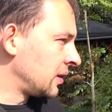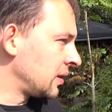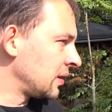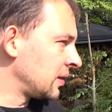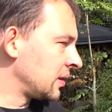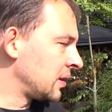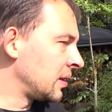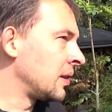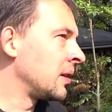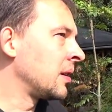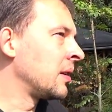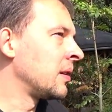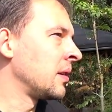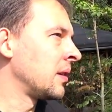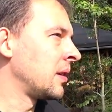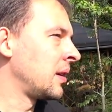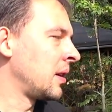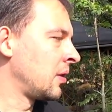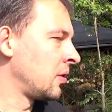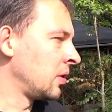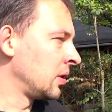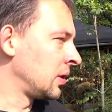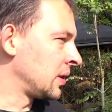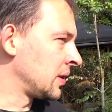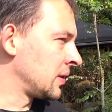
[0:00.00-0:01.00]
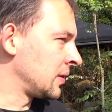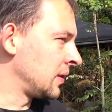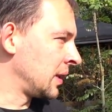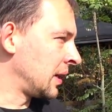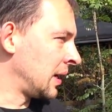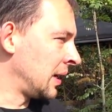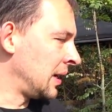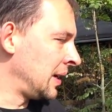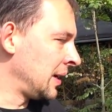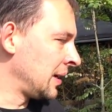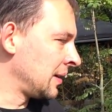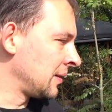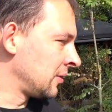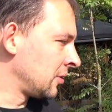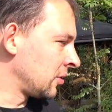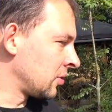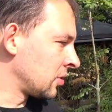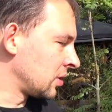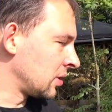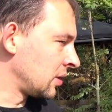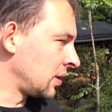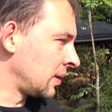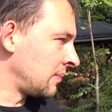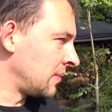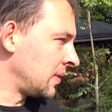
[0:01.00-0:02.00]
э, какой-то своей коллеге
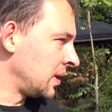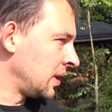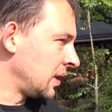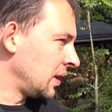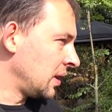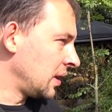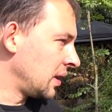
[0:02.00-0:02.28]
тоже там,